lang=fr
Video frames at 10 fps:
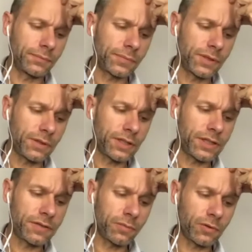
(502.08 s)

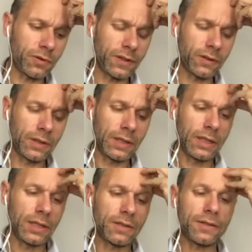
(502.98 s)
effectivement, c'est
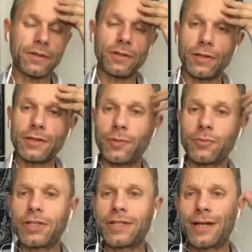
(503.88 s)
comme
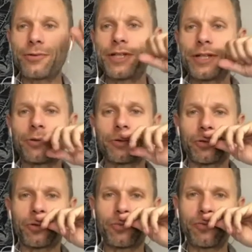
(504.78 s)
tu dis, c'est hallucinant
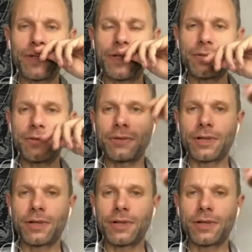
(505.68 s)
qu'on puisse